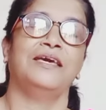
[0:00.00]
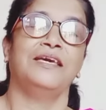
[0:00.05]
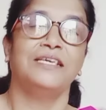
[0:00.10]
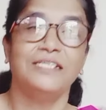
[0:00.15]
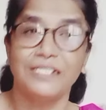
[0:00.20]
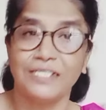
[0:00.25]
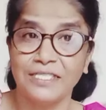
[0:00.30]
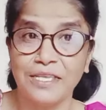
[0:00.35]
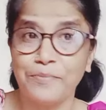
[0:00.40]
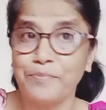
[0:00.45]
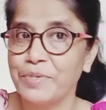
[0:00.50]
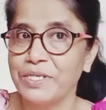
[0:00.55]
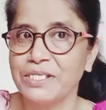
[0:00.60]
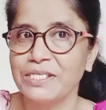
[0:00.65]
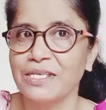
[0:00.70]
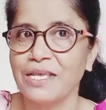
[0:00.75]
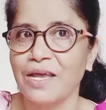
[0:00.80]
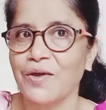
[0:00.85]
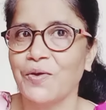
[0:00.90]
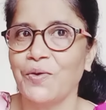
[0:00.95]
इसने
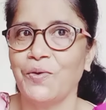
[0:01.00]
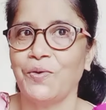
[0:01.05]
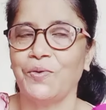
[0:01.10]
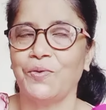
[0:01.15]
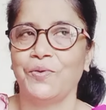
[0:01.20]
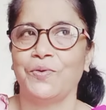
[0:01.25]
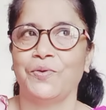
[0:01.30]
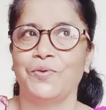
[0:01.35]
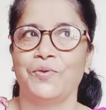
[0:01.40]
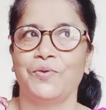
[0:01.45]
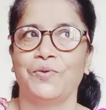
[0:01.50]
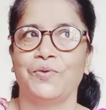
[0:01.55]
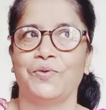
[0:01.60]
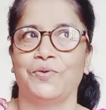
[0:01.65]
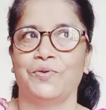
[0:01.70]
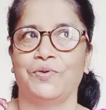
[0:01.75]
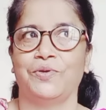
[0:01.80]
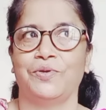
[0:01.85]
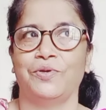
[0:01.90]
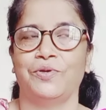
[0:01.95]
पिज़्ज़ा को
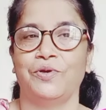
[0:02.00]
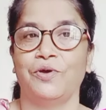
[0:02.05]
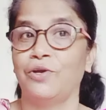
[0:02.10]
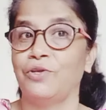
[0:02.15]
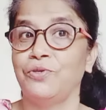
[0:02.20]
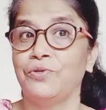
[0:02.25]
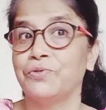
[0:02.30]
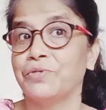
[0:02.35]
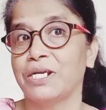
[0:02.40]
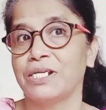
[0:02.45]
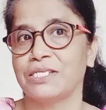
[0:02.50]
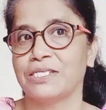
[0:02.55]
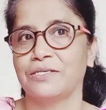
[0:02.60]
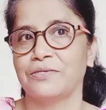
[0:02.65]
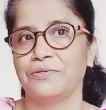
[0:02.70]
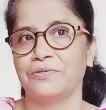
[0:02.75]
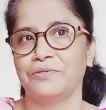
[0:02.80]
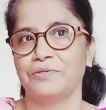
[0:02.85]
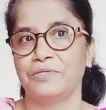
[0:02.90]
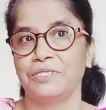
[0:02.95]
और नूडल्स
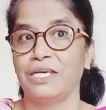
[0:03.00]
को